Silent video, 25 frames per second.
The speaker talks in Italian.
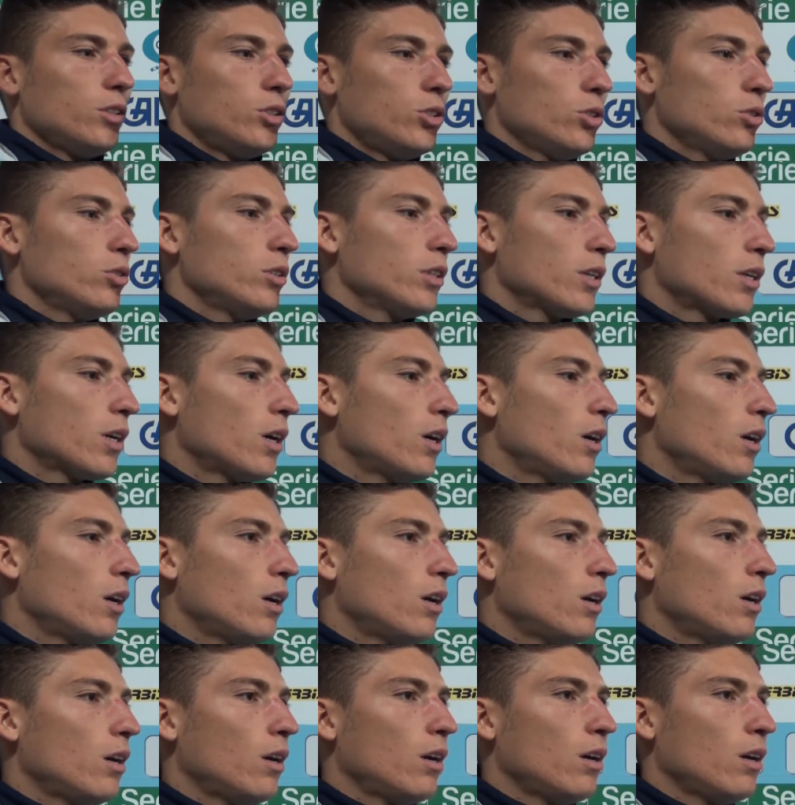
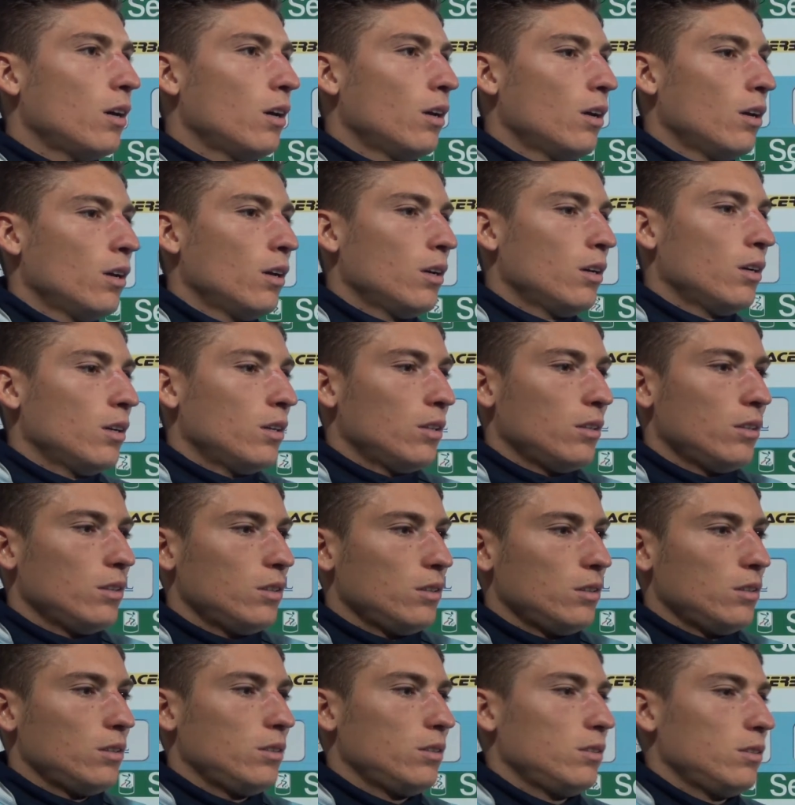giudica
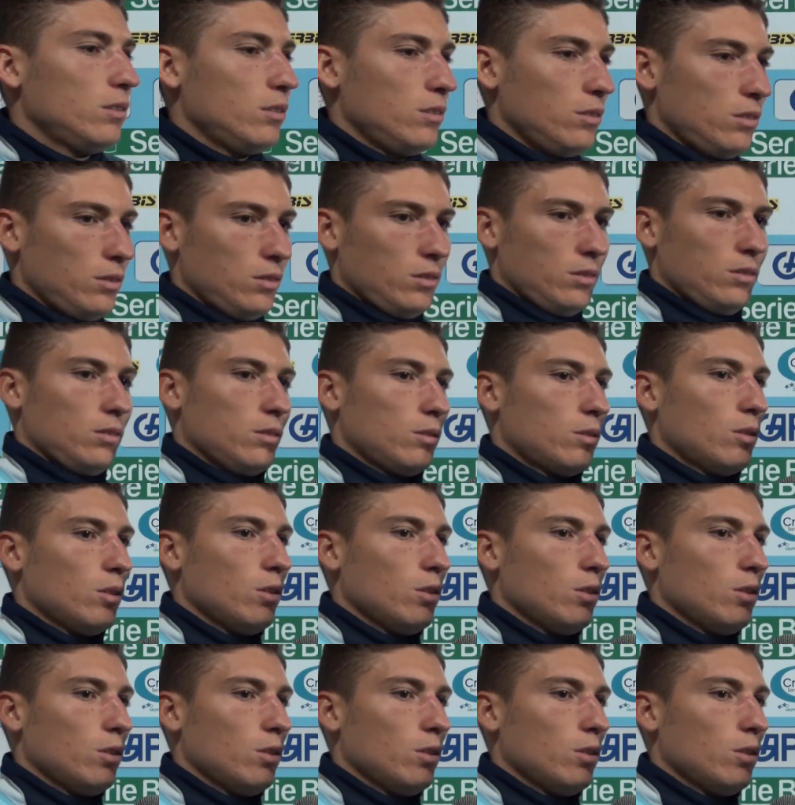eh,